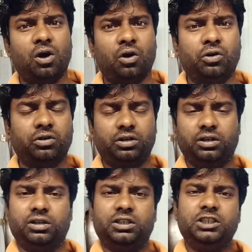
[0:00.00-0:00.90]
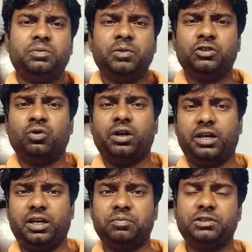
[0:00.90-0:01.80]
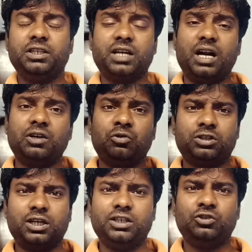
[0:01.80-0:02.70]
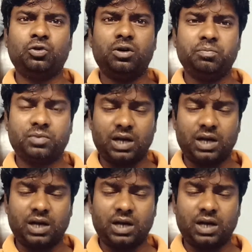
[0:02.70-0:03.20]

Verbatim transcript: और इसमें जो एन कार्ड होता है जो हम